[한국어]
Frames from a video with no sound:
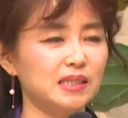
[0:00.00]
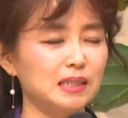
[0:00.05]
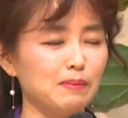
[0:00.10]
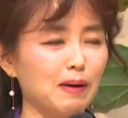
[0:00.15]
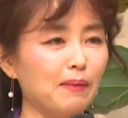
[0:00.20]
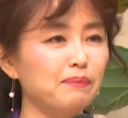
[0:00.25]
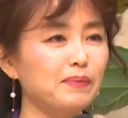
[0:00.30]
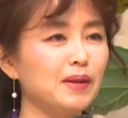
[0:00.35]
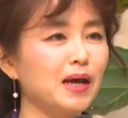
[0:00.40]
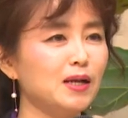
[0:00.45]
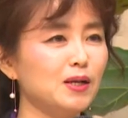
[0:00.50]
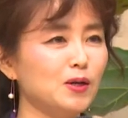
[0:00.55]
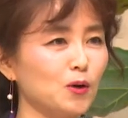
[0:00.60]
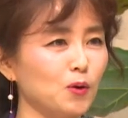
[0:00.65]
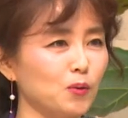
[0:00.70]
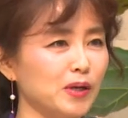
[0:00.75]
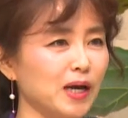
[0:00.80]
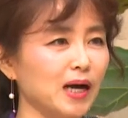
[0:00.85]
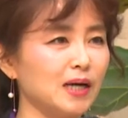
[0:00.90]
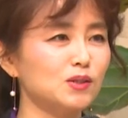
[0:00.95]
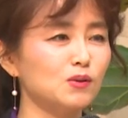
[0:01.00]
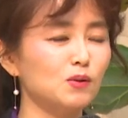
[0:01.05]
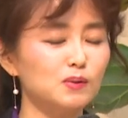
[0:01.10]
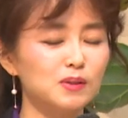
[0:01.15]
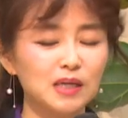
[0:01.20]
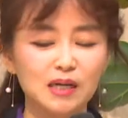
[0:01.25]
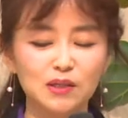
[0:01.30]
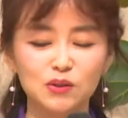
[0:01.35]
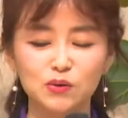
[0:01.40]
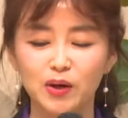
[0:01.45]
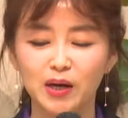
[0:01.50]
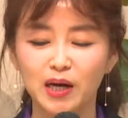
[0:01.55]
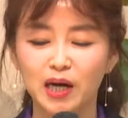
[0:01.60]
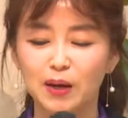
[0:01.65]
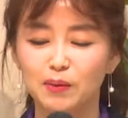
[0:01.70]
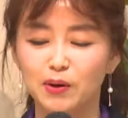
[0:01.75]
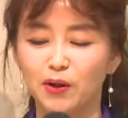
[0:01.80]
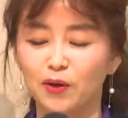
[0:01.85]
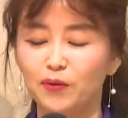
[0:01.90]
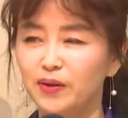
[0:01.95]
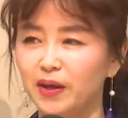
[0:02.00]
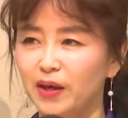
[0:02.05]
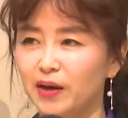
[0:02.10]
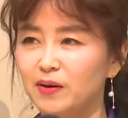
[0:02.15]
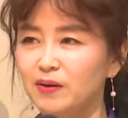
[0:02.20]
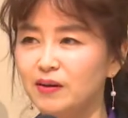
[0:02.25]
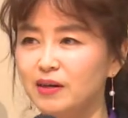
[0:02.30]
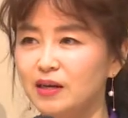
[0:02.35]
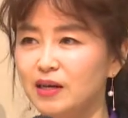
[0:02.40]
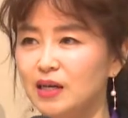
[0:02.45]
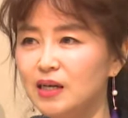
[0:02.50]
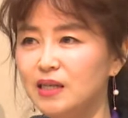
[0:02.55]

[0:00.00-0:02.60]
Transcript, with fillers: 이제 만나려고 약속 장소에 가면 어때요?